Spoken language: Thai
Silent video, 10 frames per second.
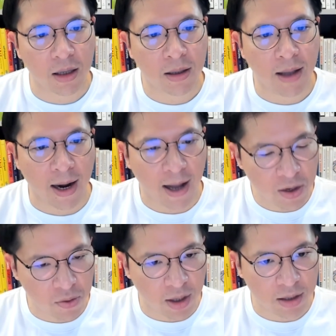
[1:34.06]
อัดอั้น
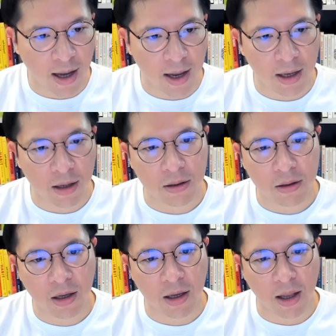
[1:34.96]
อยู่ในใจ หรือ
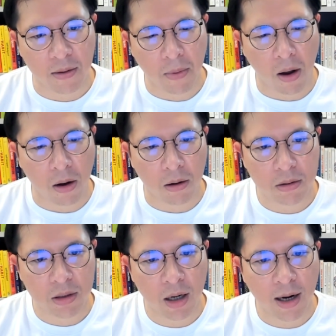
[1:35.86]
เขียนบอก
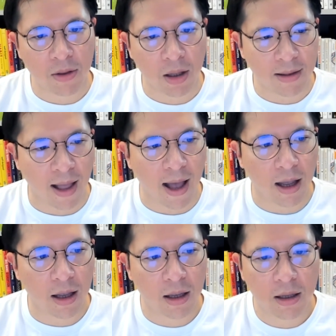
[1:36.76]
เรื่องราวต่าง
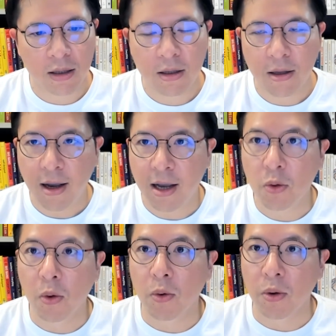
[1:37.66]
ๆ ให้
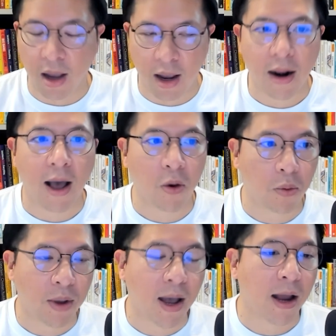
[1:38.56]
ตัวคุณในอนาค
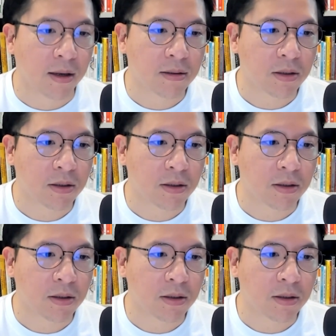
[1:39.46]
ตไว้อ่าน